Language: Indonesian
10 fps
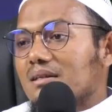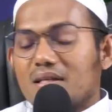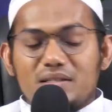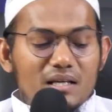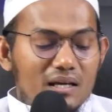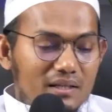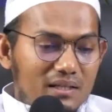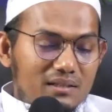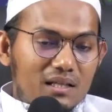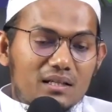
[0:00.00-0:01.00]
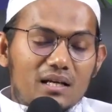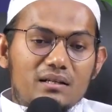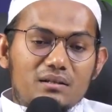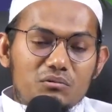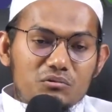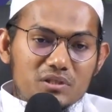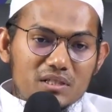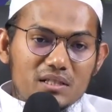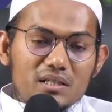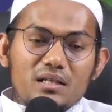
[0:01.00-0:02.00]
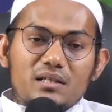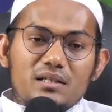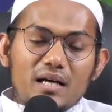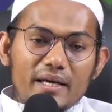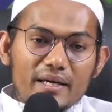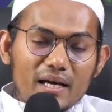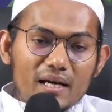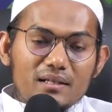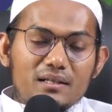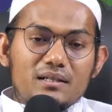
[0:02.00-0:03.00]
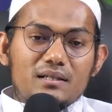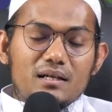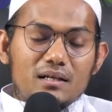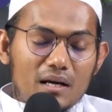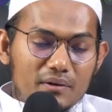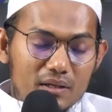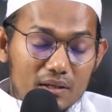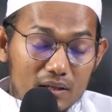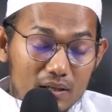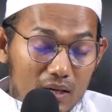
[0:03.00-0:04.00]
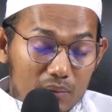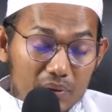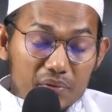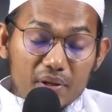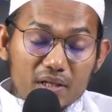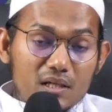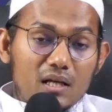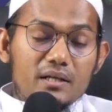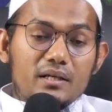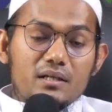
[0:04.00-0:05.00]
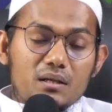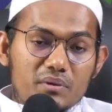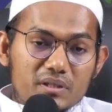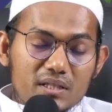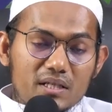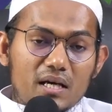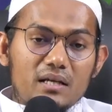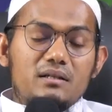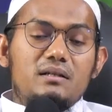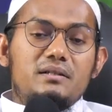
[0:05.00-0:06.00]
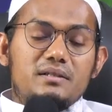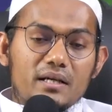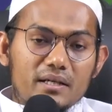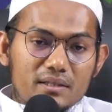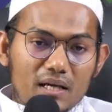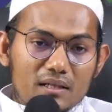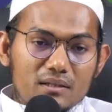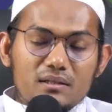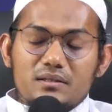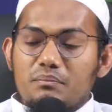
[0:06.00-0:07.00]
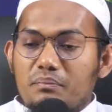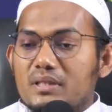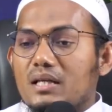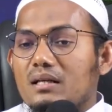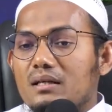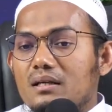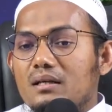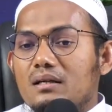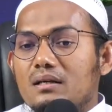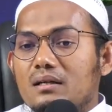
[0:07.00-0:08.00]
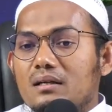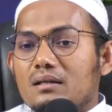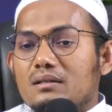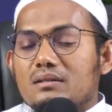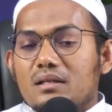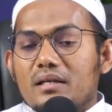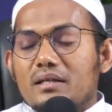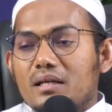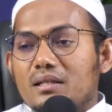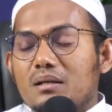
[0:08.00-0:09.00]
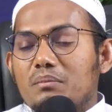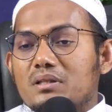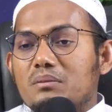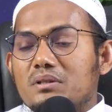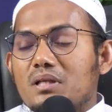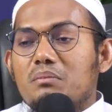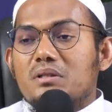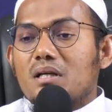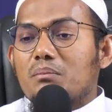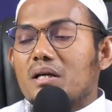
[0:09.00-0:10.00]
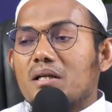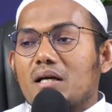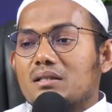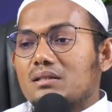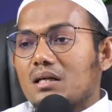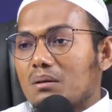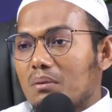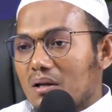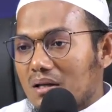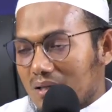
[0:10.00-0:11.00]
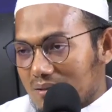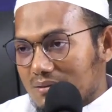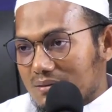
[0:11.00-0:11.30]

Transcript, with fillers: Kita ini tatkala diuji dengan kekayaan, dengan uh, bidzarra, dengan kemiskinan, kesakitan, kesempitan, seringnya kita masih bisa bersabar di atas agama Allah.